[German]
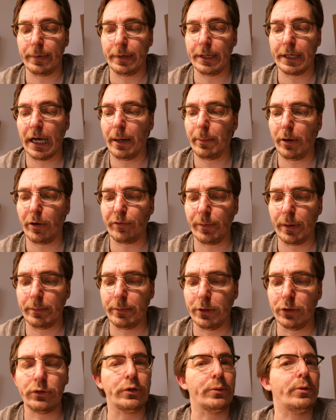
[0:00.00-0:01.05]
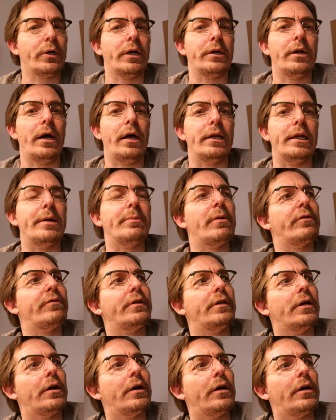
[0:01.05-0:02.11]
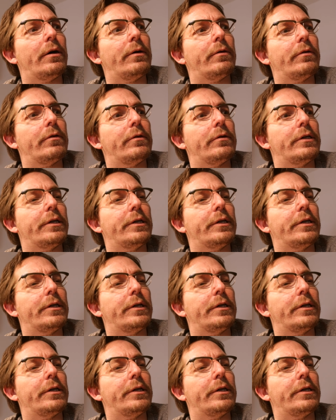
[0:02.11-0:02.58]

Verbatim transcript: ich habe auf meinem YouTube-Kanal immer wieder